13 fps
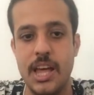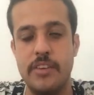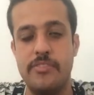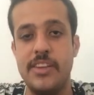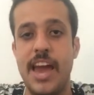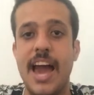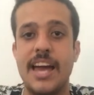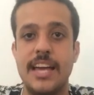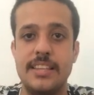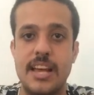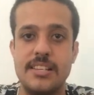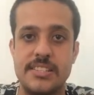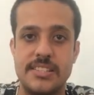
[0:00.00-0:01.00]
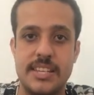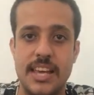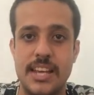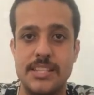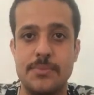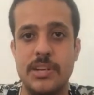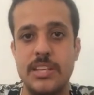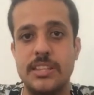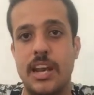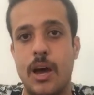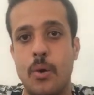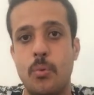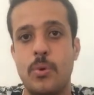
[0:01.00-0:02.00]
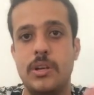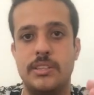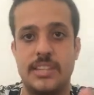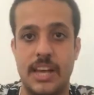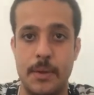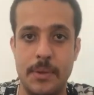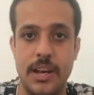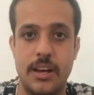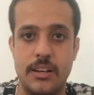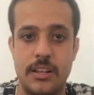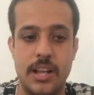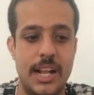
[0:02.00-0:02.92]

في حاجات اساسيه لازم انت الاول تعملها